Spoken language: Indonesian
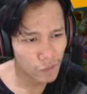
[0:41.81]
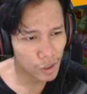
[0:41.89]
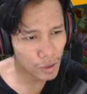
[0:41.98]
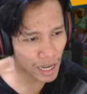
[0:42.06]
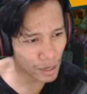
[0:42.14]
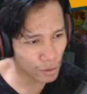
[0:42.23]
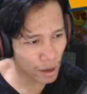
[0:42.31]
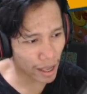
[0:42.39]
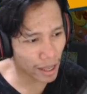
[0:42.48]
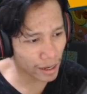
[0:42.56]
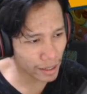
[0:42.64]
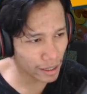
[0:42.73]
Udah dua
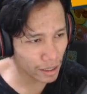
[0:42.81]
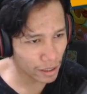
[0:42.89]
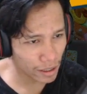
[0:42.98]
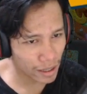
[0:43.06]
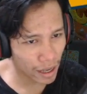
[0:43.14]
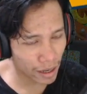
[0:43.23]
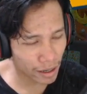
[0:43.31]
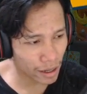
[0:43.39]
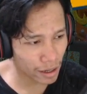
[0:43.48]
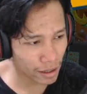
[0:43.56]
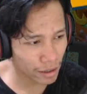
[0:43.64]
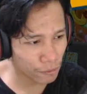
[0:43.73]
kali
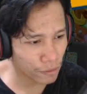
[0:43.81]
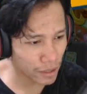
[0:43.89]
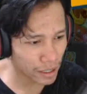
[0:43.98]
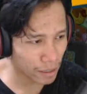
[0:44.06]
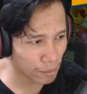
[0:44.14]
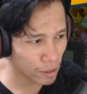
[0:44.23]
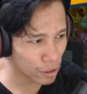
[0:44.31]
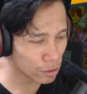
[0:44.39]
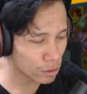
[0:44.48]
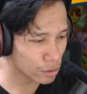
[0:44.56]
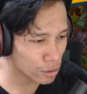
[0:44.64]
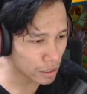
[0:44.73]
gagal event yang
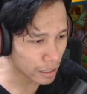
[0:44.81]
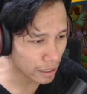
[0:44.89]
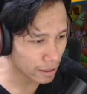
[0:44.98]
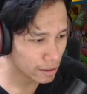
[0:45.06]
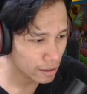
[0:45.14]
berturut-turut ya